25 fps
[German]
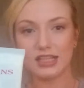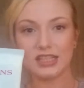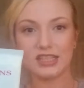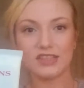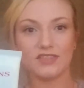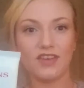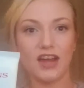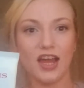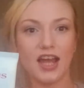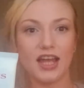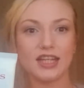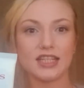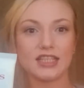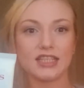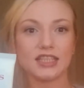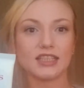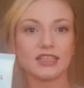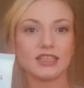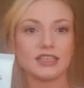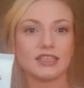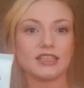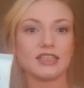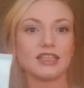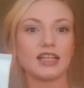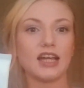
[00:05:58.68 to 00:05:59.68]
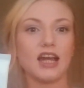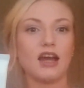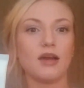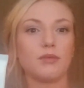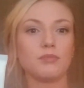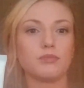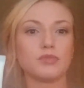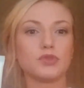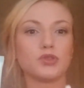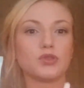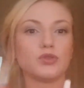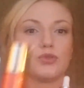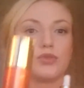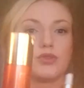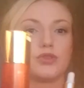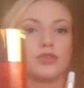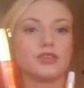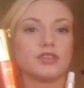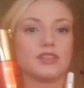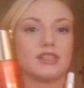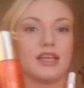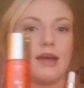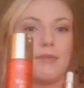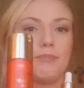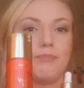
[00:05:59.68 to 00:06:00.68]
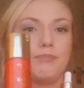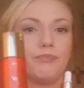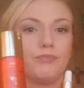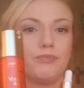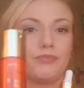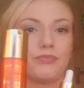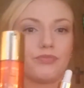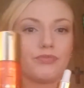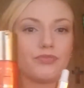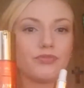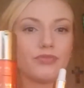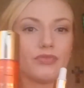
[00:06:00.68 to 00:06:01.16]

Zwei Dinge, die kamen so zusammen